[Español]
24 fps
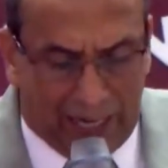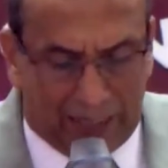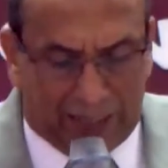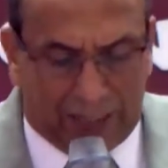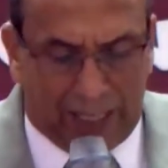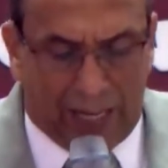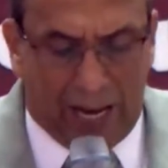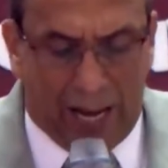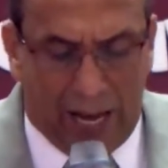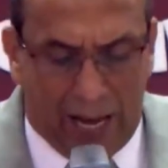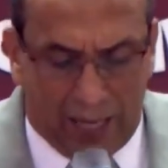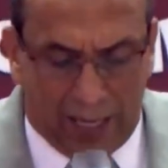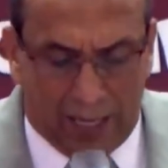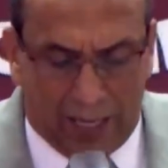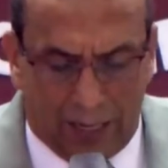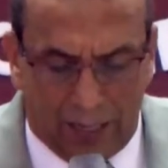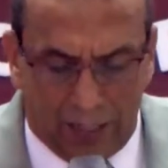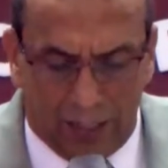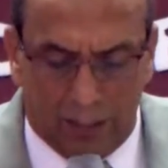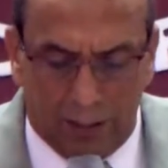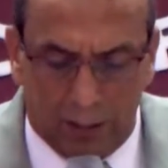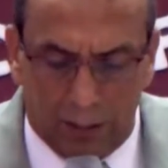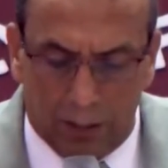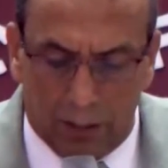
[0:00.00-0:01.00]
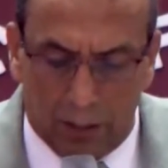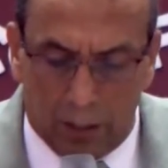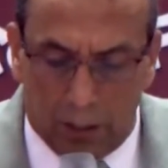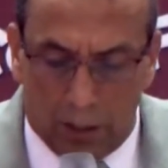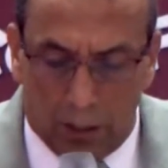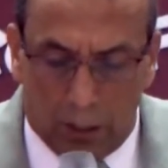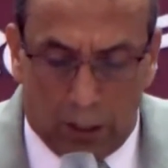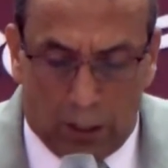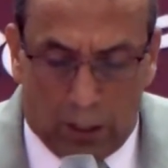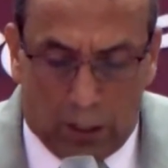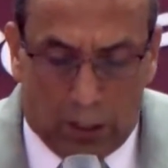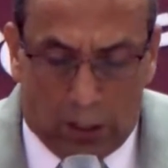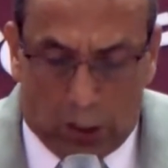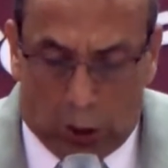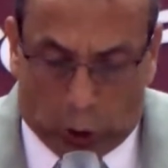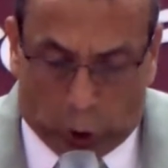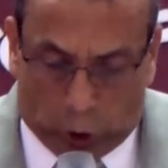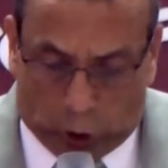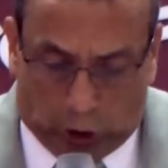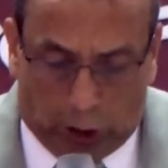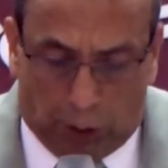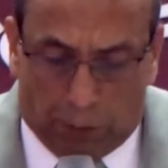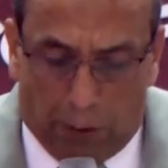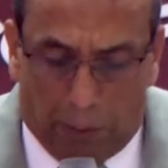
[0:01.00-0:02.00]
salada? No
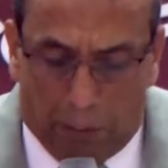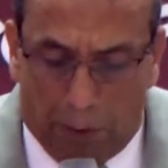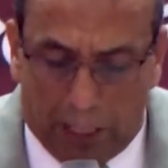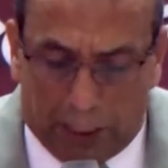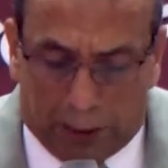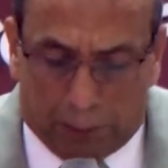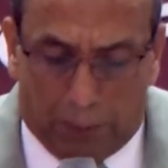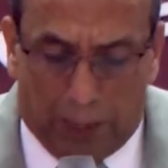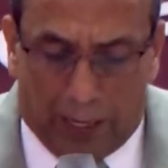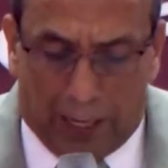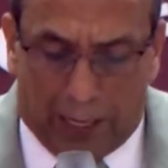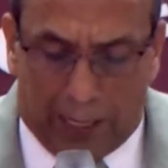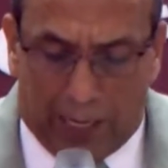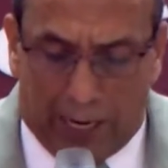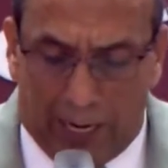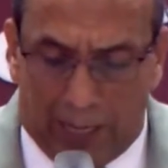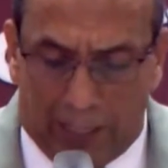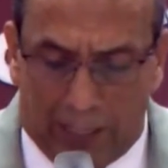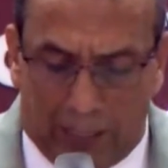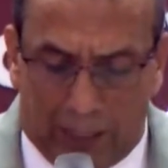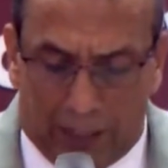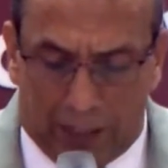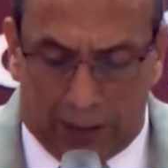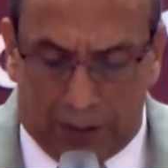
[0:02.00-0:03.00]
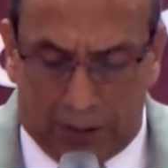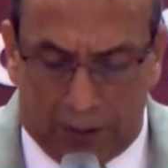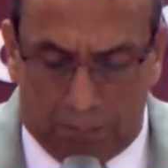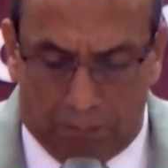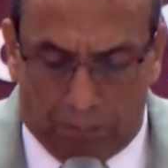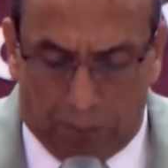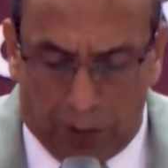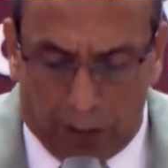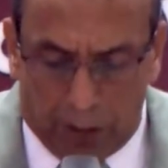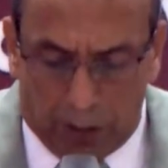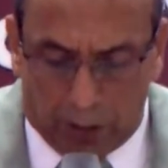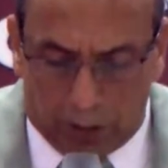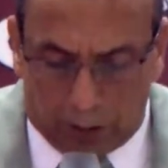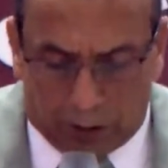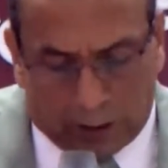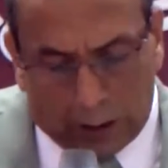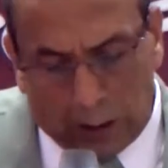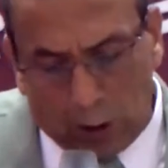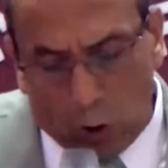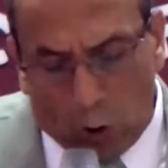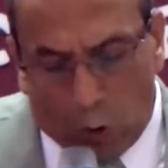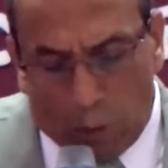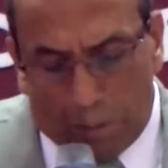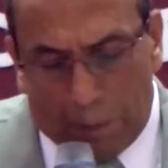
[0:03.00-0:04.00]
sirve más para nada,
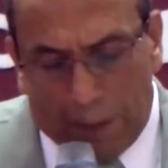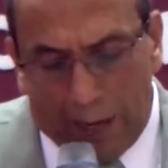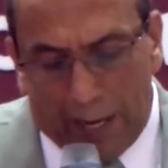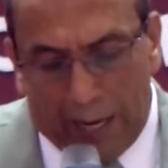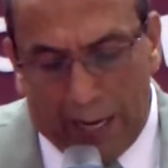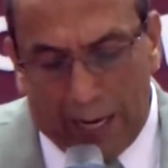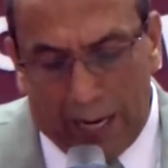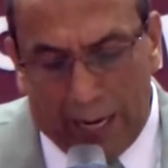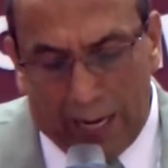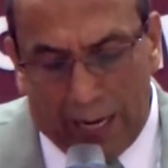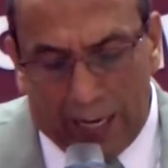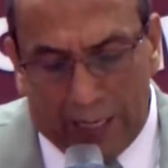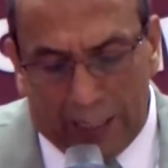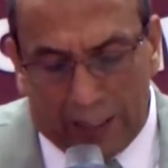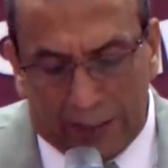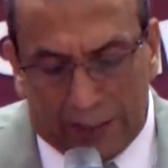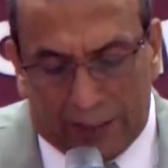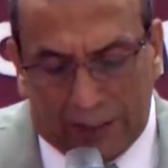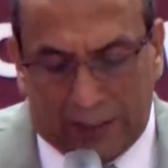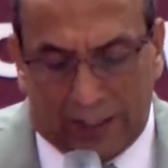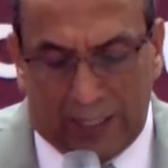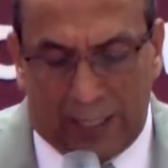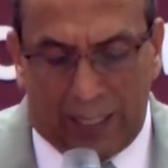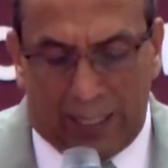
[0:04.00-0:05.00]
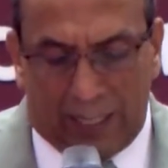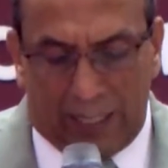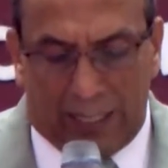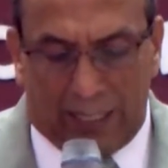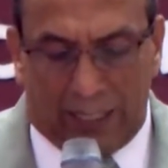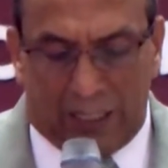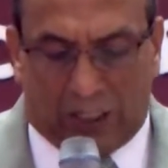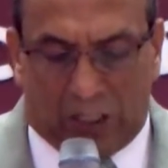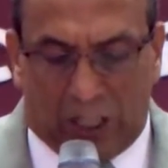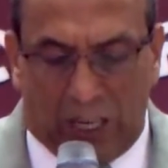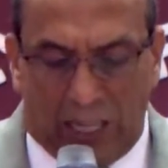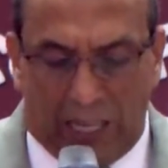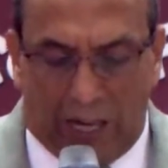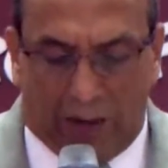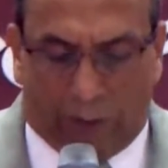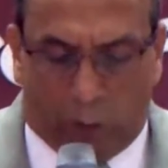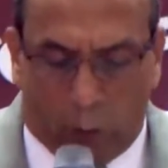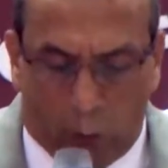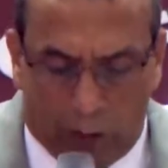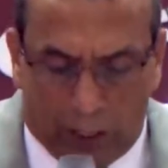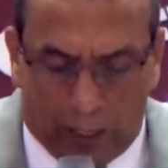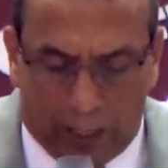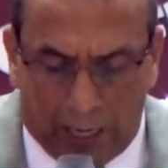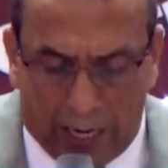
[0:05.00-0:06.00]
sino para ser echada
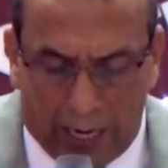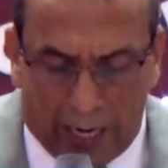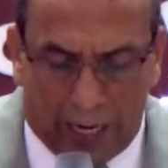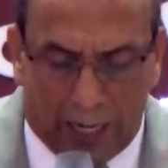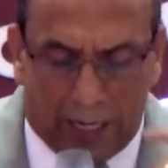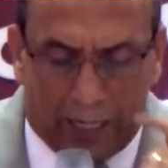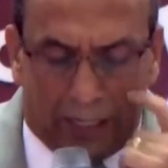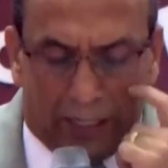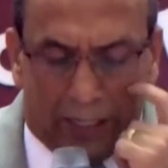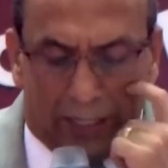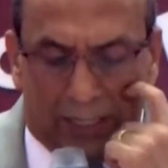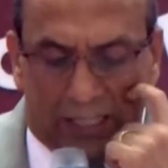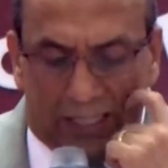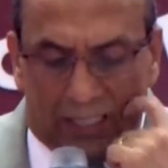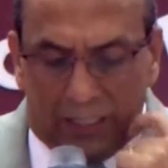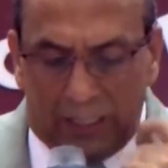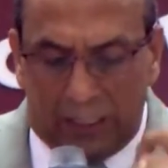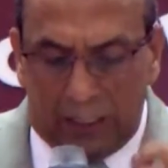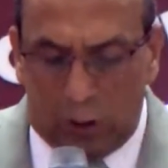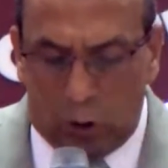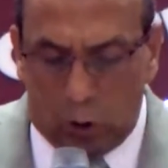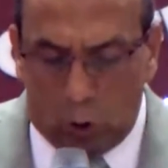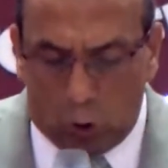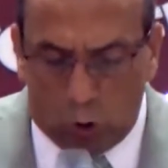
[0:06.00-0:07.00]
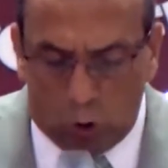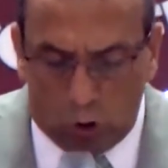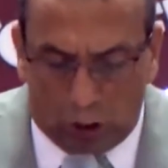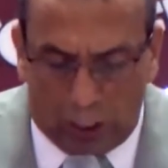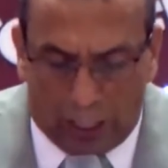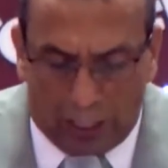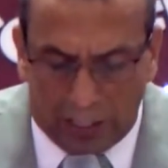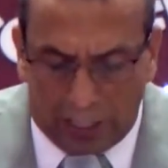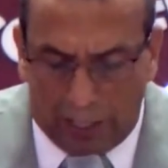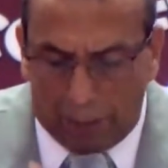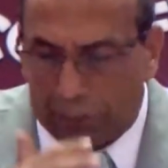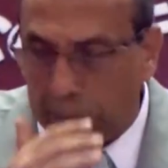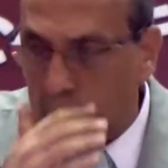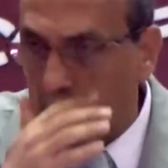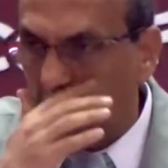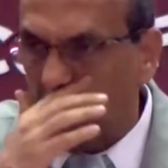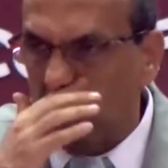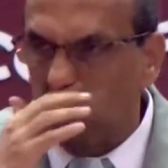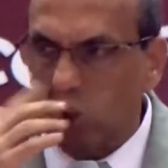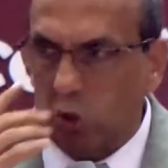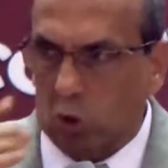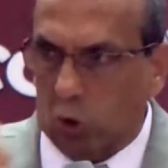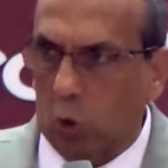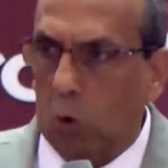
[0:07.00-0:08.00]
afuera y hollada por
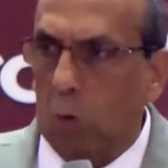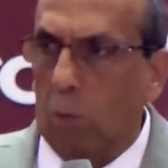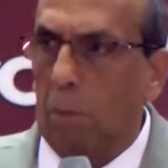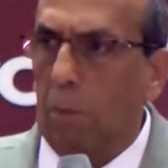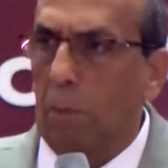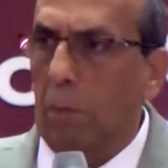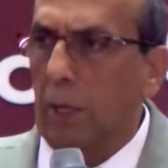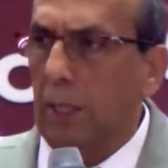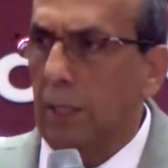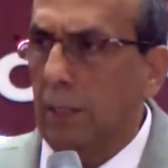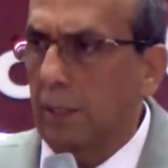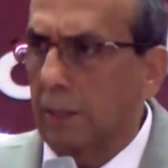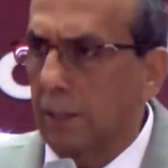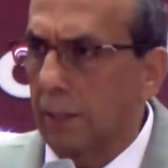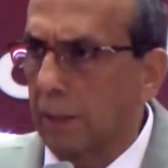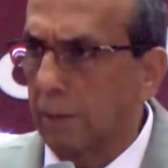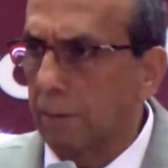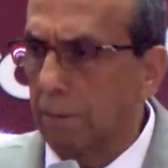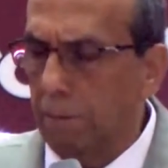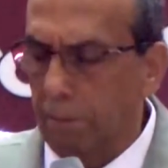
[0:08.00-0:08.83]
los hombres.